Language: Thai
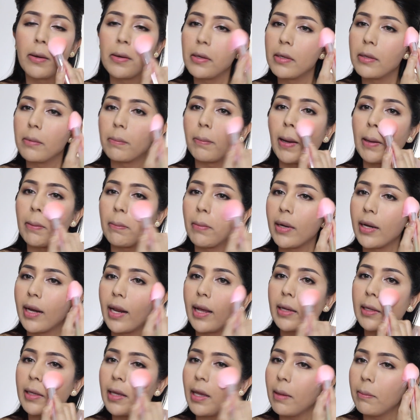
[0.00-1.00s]
นี่ปัดมาห
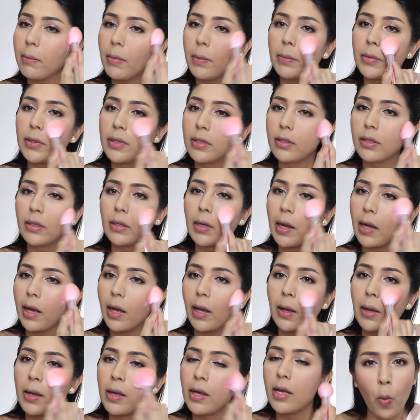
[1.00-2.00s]
น้าแก้มแบบนี้เลยนะ
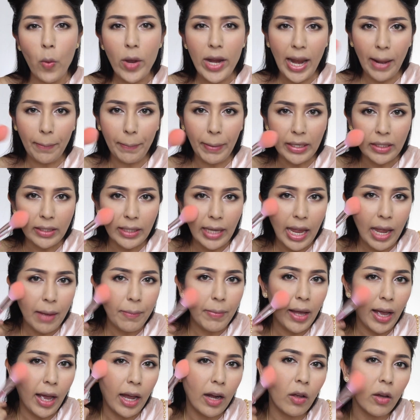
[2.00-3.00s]
คะเวลาปัดแก้ม
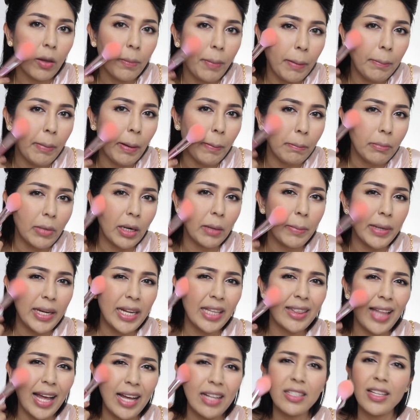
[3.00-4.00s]
นะคะเราก็ปัดแบบเหมือนไม่
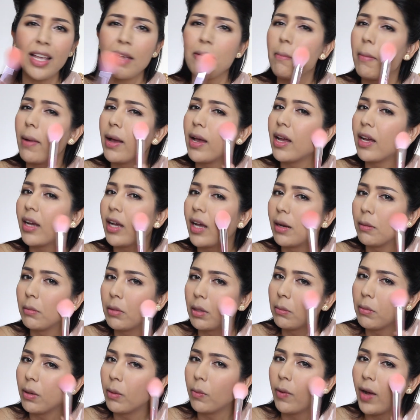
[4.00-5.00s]
ได้ตั้งใจมากอะเห
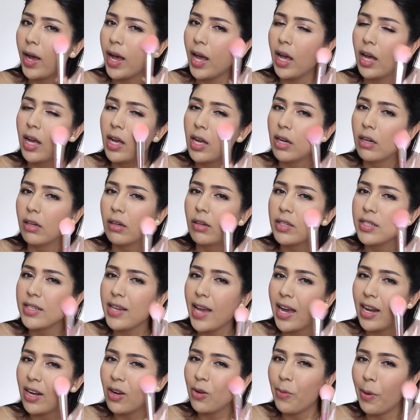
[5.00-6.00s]
มือนแบบว่าเอ้ยห
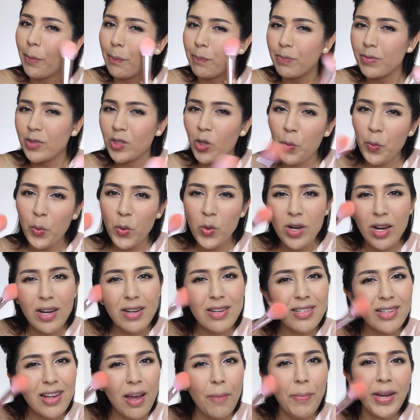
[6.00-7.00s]
น้าเราแบบชมพู
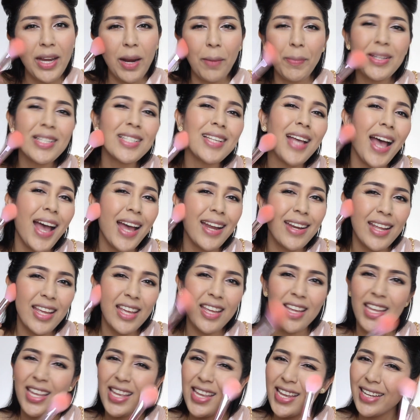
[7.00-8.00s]
เลือดเป็นธรรมชาติเอ
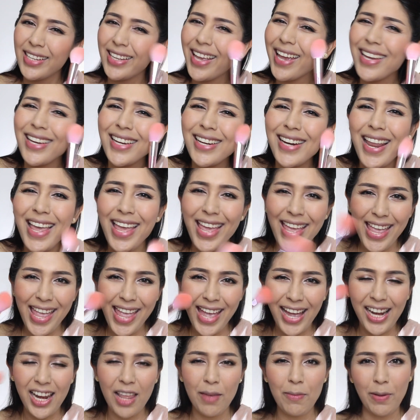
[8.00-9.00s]
งแกล้
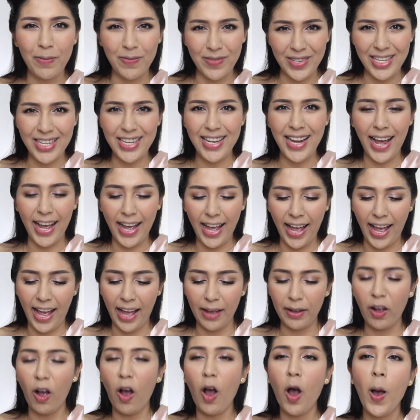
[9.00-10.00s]
งอะไรแบบนี้นะคะ
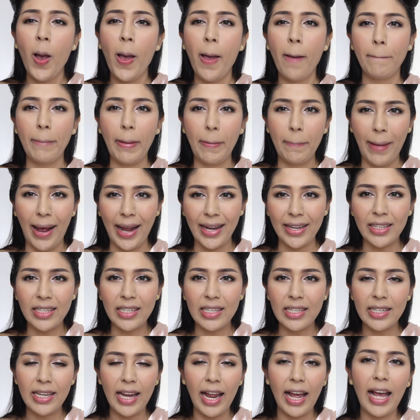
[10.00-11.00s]
ก็ประมาณ
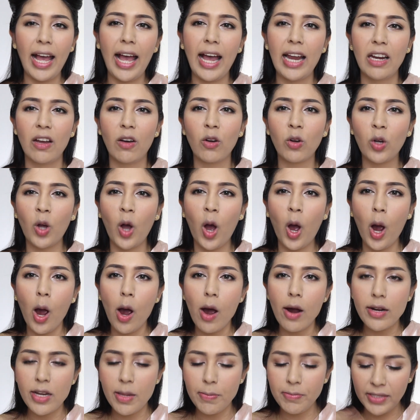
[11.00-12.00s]
นี้นะคะแล้วก็
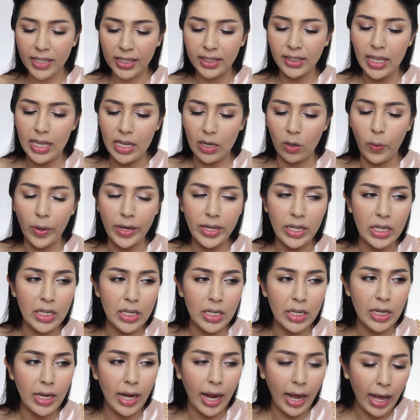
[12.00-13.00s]
ลิปสติกวัน
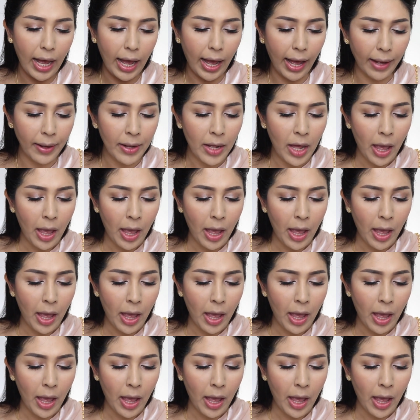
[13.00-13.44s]
นี้นะคะ